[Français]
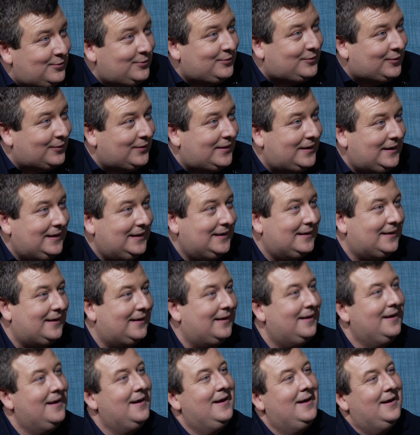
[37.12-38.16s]
minutes,
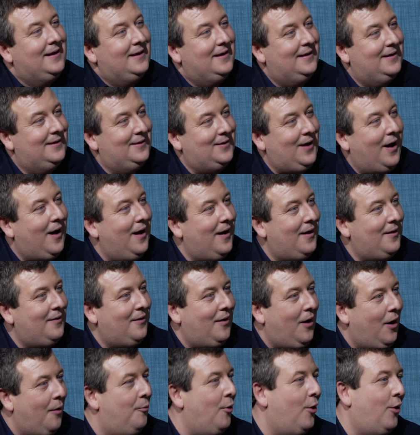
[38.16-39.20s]
Odeline. On va faire ça.
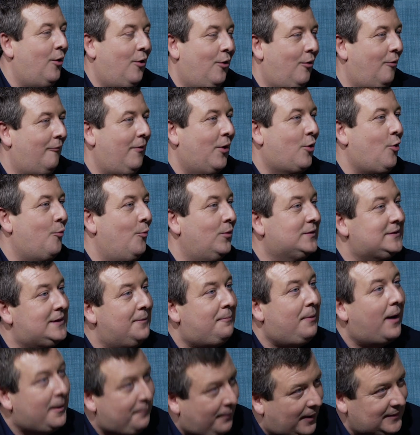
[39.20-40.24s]
Hein, ah, bah, on va
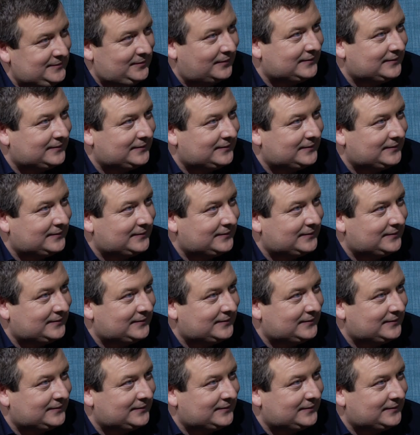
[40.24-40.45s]
commencer par les